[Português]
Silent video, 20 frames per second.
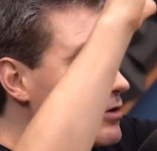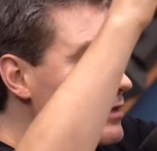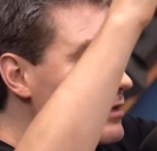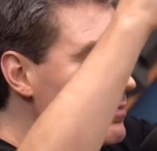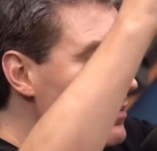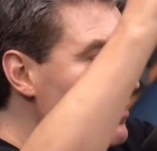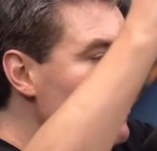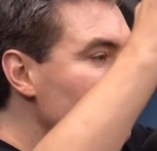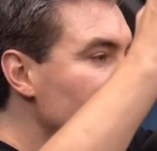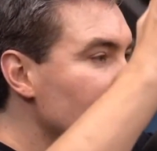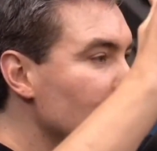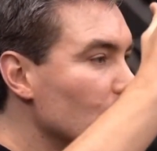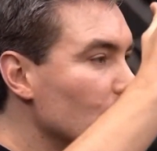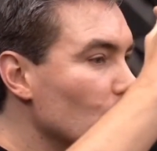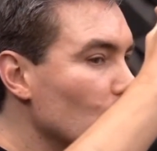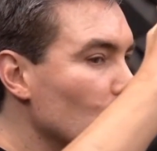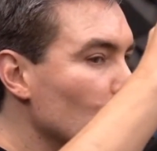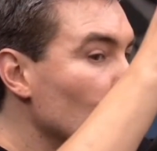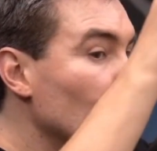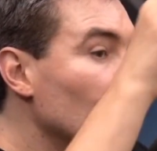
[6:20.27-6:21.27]
previsível do
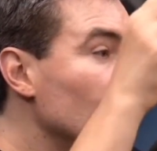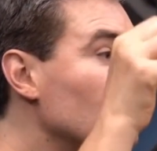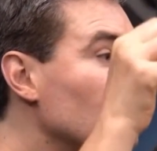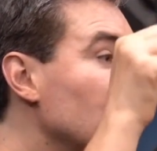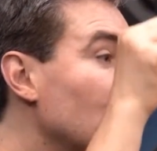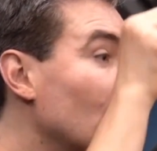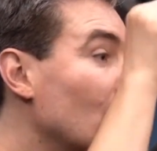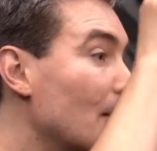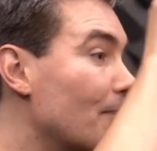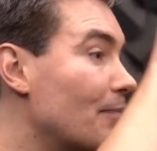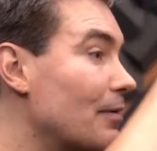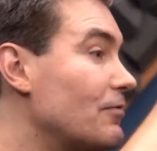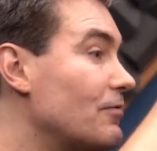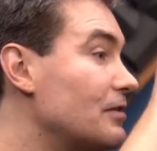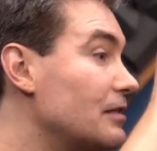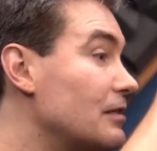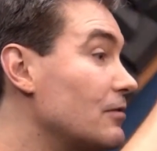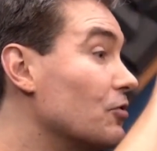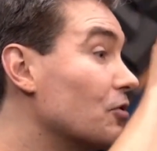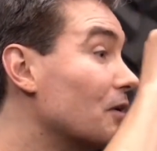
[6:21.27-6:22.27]
todo, não é
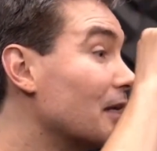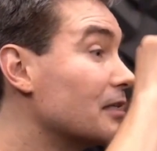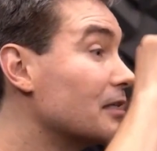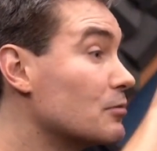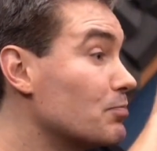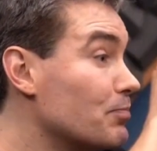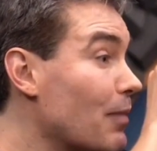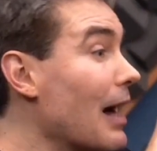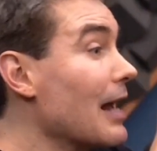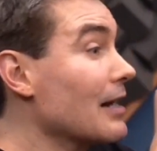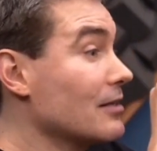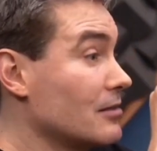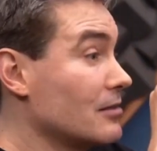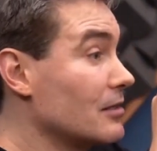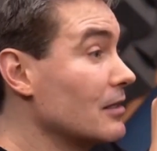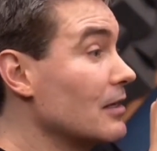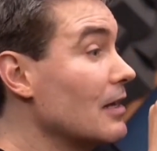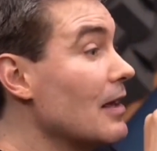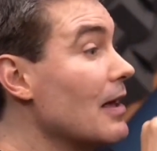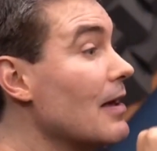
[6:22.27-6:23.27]
previsível nas partes.
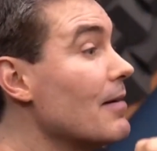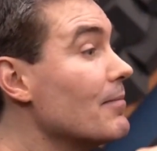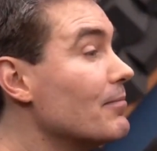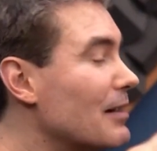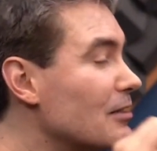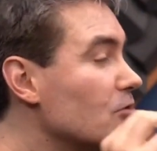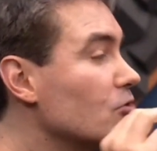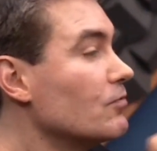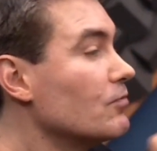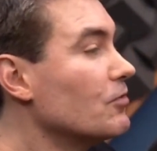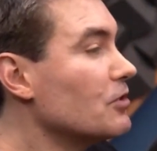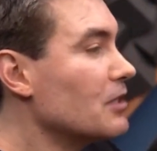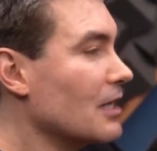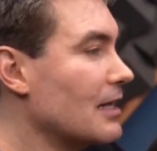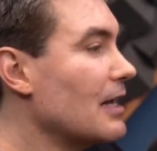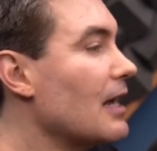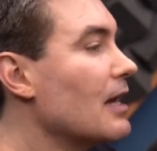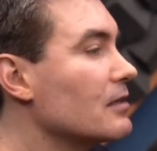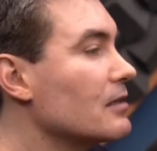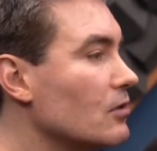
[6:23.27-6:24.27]
Mas você tem
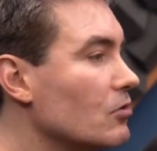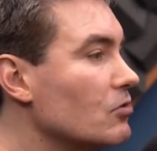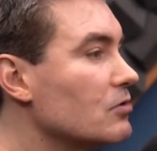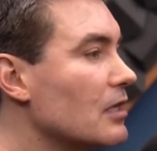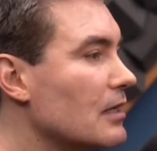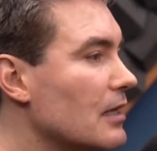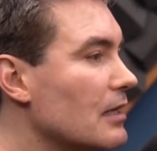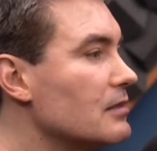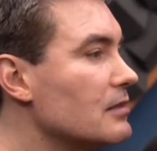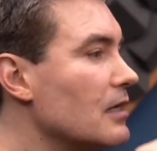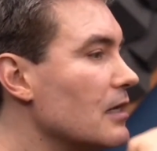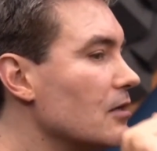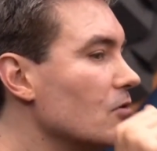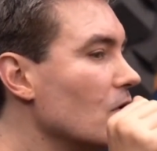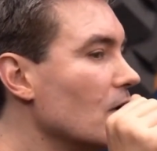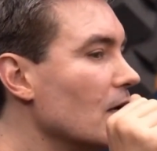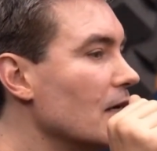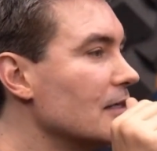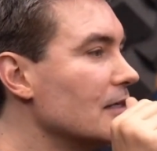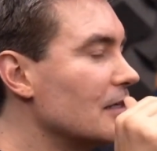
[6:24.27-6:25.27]
razão no que você está dizendo.
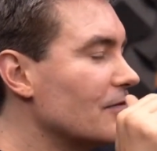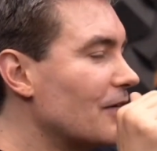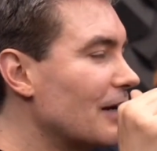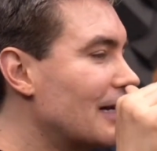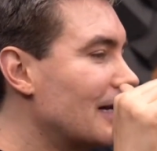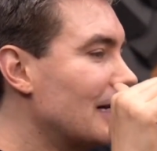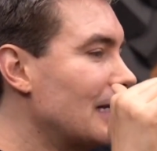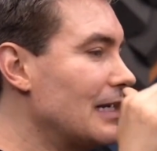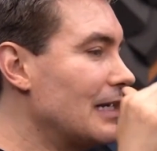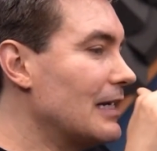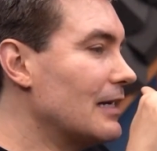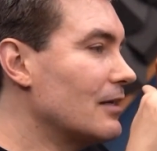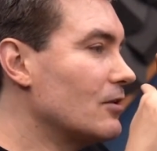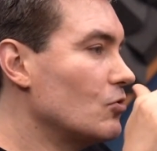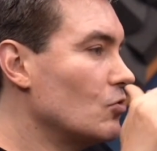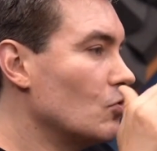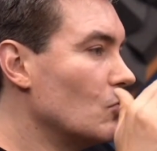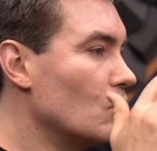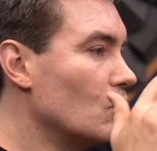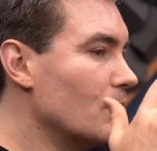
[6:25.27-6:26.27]
Você vai
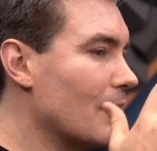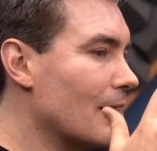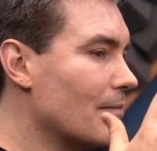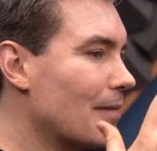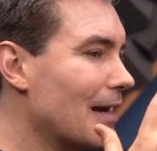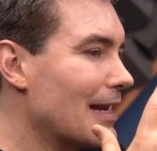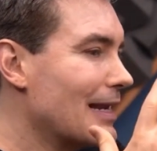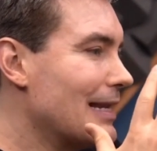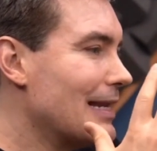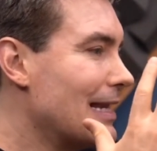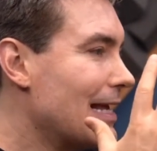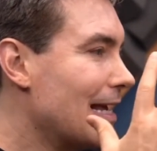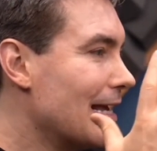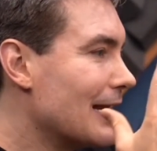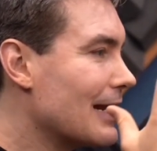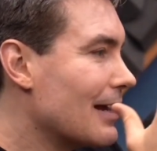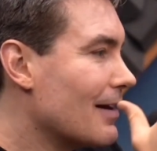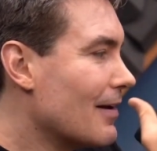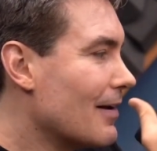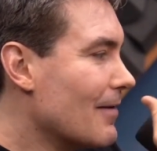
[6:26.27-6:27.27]
criando uma
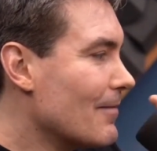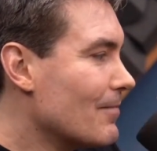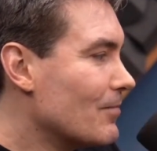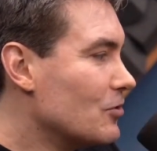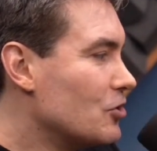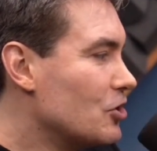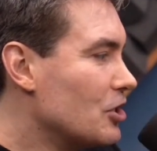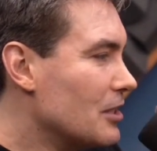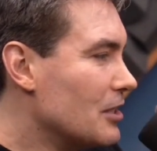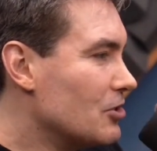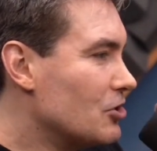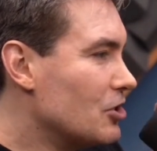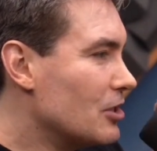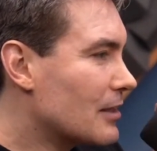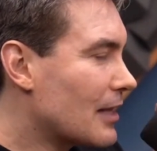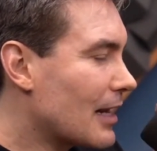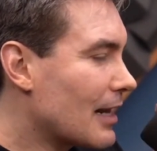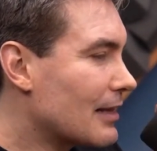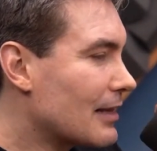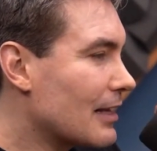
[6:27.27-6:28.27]
maneira de, de
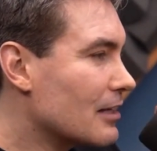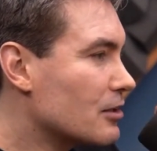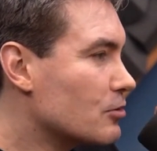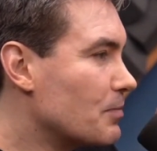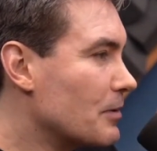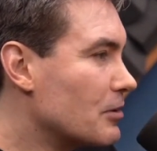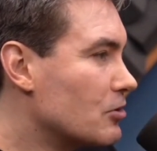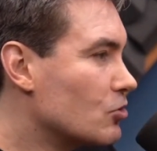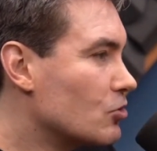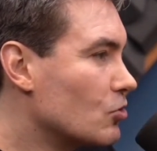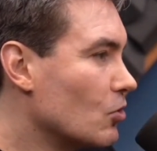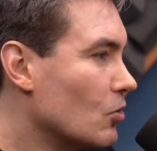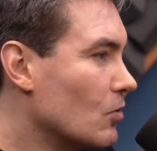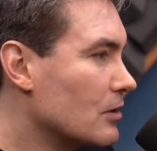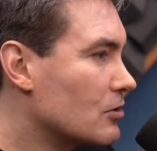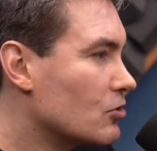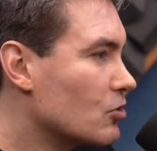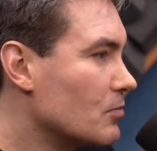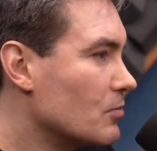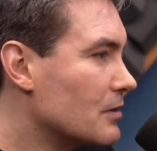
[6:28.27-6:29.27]
tratar as
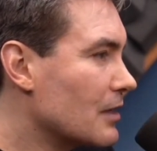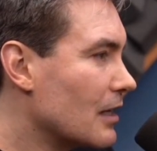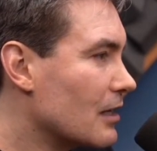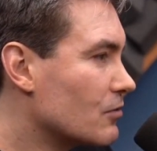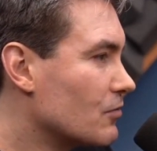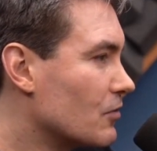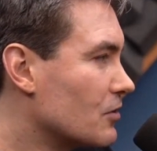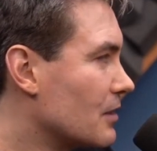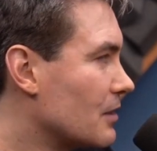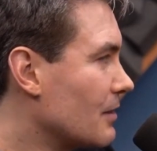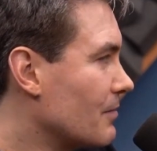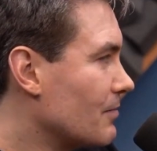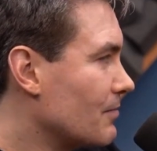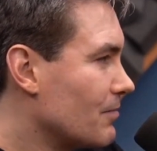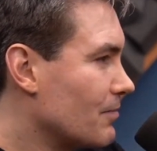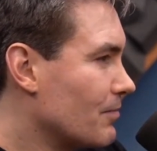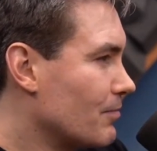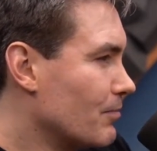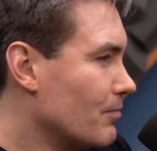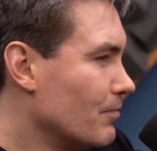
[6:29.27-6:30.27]
pessoas como se elas fossem
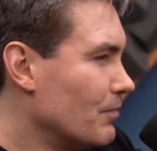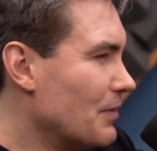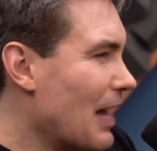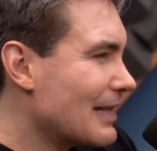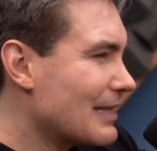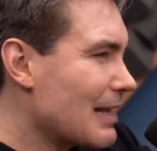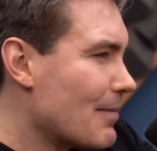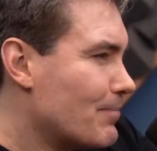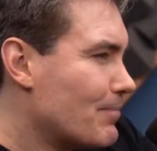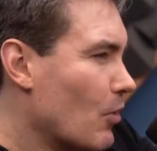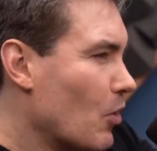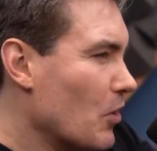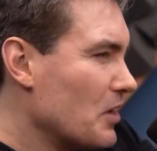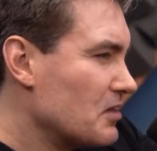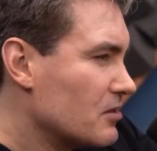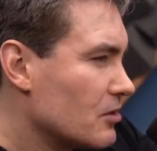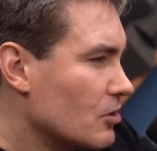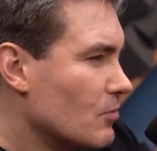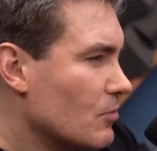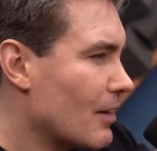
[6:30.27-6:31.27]
data
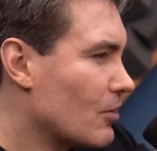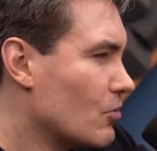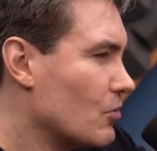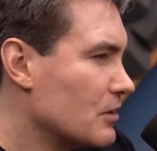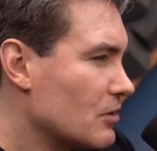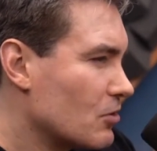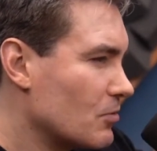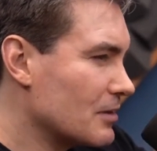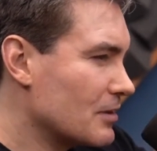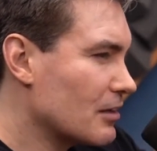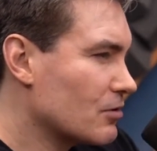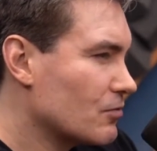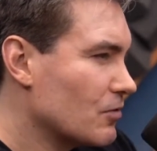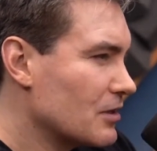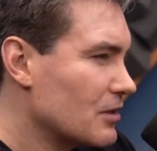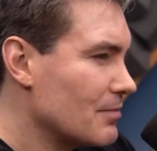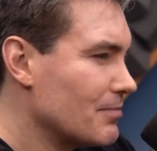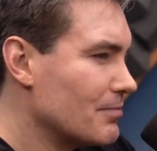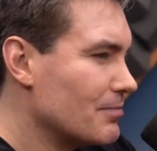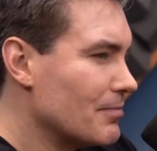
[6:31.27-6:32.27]
points numa coisa, como se elas
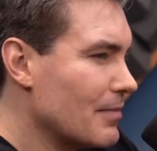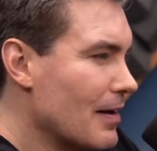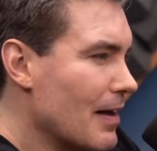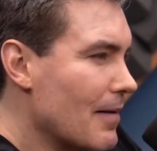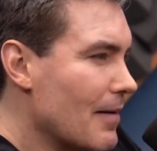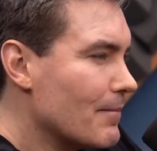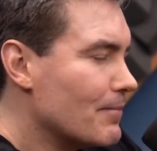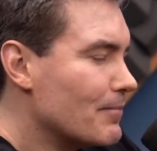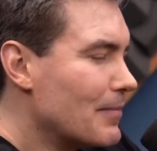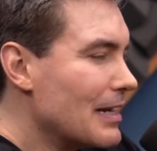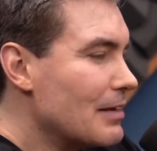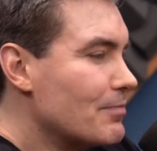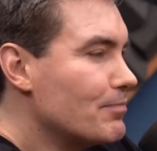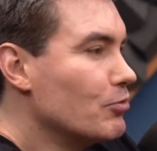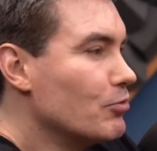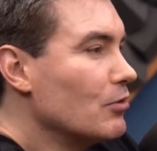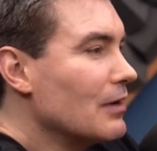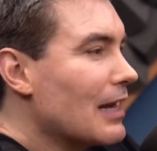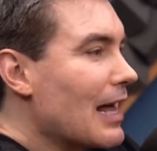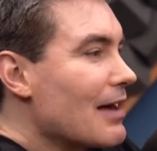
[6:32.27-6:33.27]
fossem
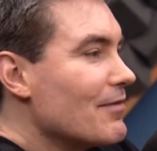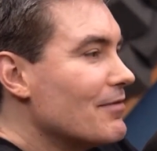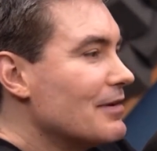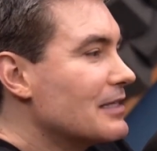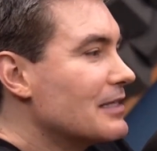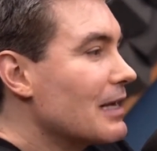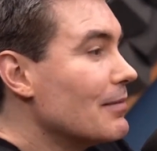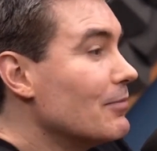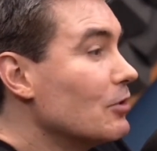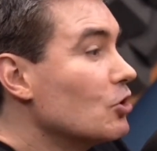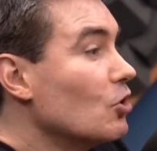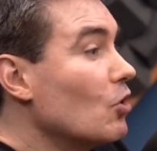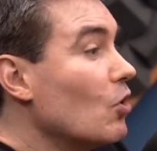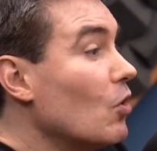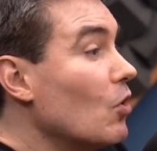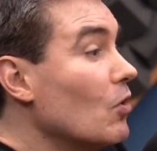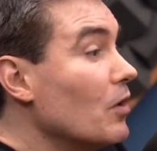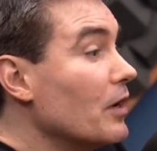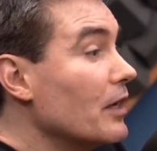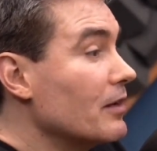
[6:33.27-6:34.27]
manipuláveis, manipula... que é Mas muito ruim. Na